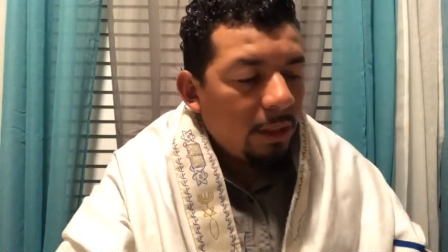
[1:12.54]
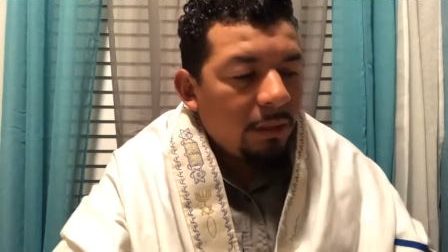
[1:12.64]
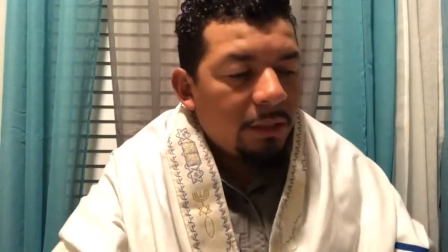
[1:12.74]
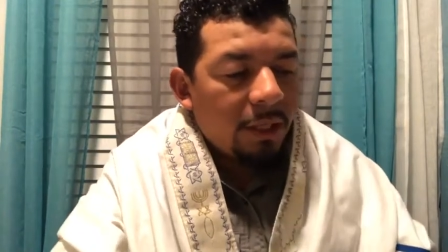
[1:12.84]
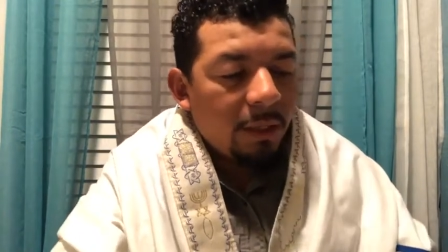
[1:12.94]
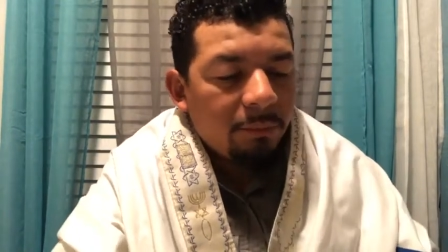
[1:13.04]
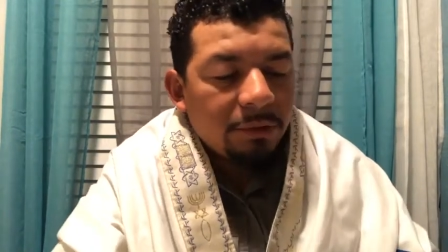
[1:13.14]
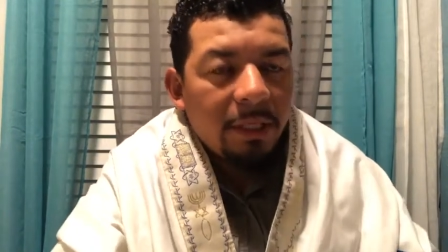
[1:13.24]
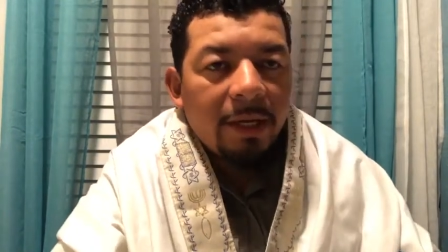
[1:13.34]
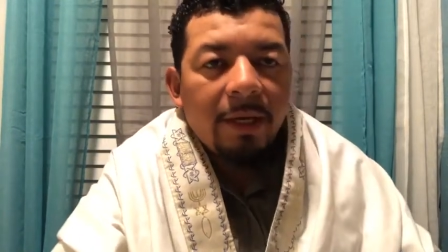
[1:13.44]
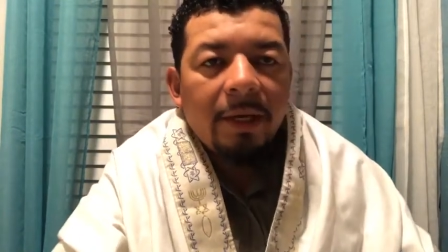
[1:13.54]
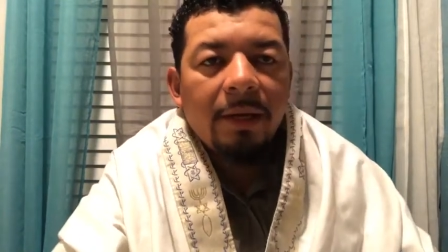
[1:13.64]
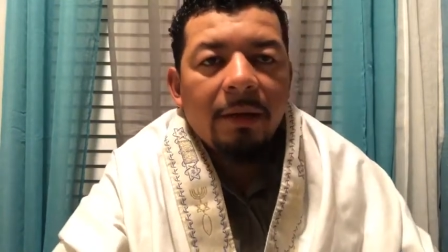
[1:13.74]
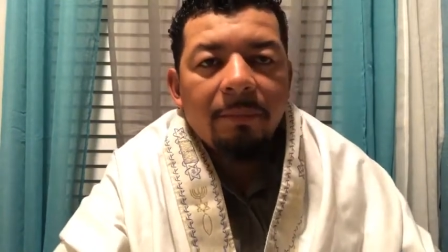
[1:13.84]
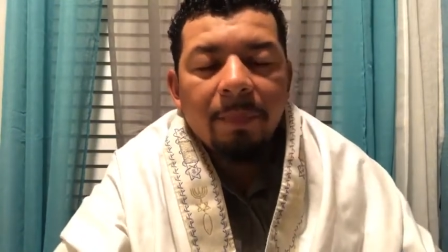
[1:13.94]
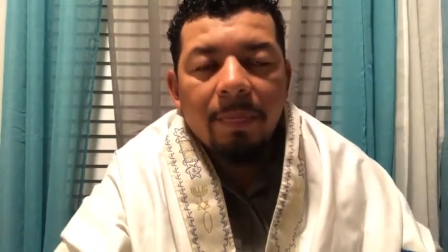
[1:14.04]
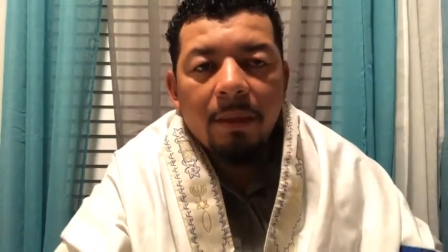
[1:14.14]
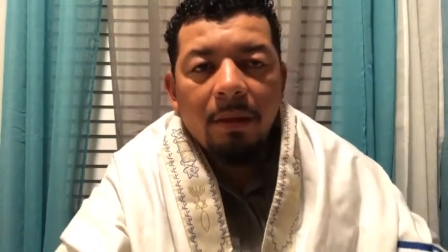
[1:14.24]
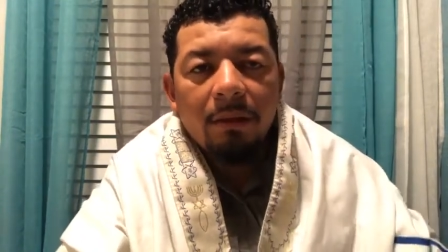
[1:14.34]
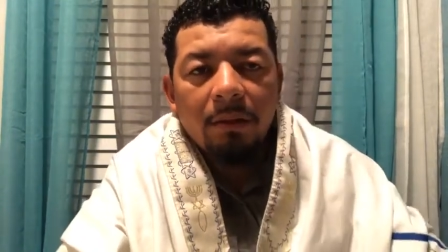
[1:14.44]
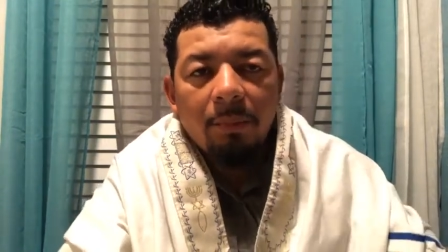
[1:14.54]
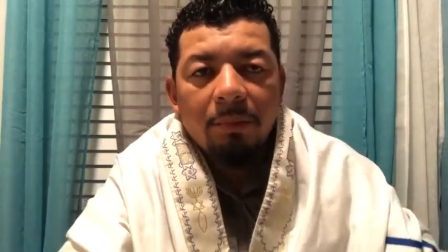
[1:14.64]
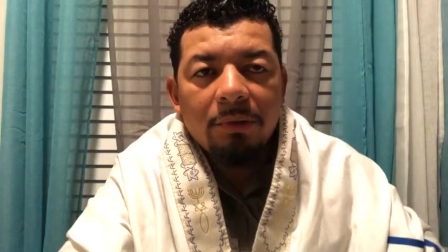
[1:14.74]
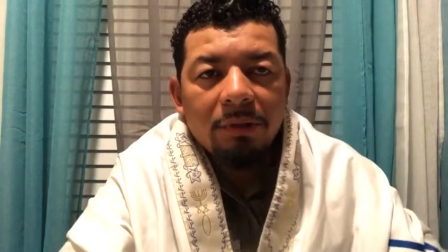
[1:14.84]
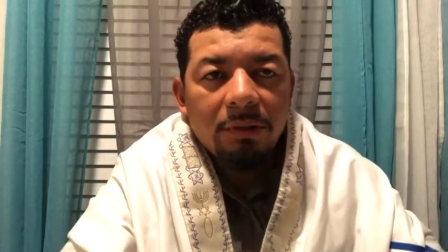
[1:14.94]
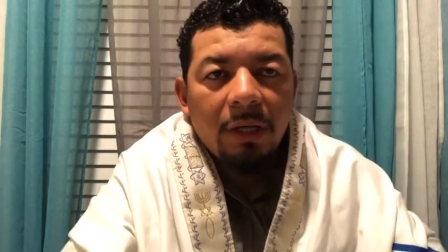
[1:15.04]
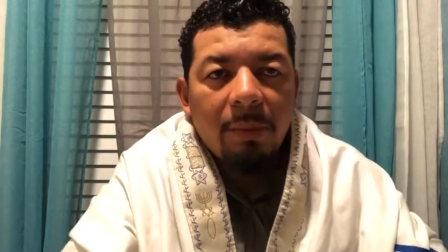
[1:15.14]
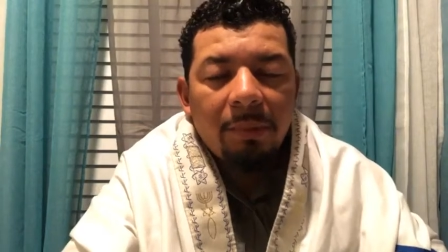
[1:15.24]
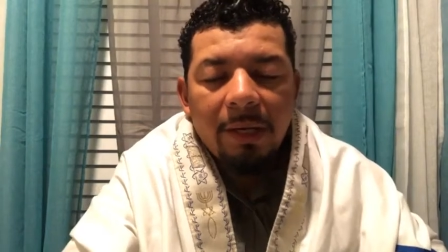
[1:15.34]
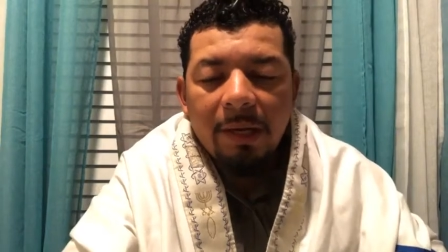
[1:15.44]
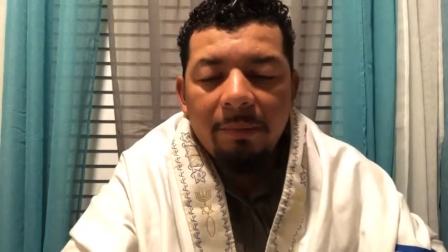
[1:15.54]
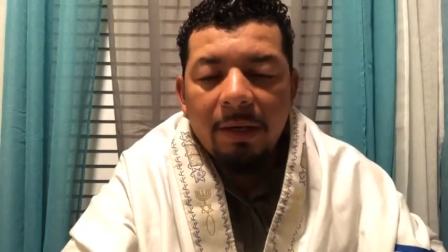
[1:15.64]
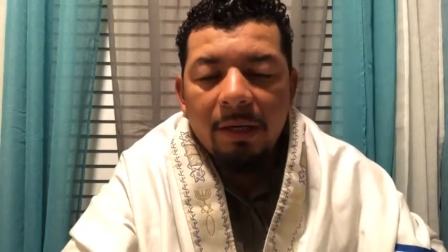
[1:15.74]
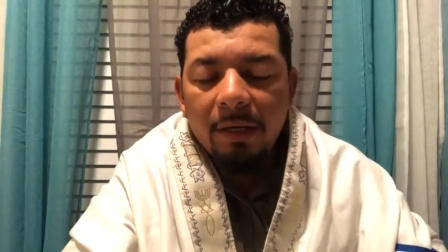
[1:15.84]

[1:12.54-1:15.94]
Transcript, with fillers: Si queremos leer una porción de la palabra.